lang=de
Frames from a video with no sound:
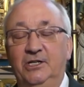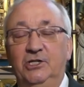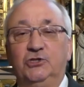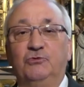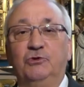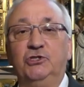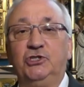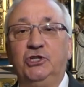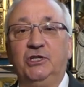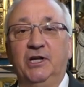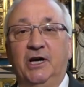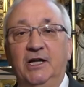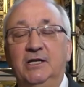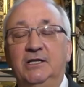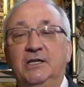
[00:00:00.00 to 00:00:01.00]
Ich wünsche Ihnen
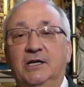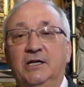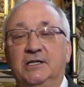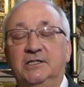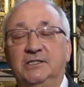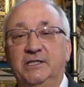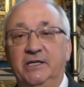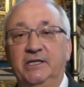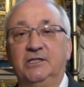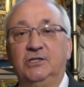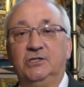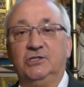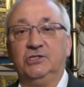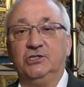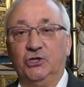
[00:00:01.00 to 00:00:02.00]
allen einen
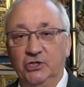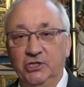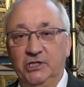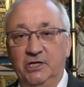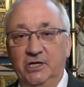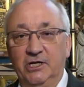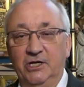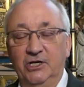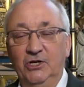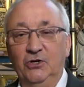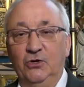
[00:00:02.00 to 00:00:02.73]
gesegneten Sonntag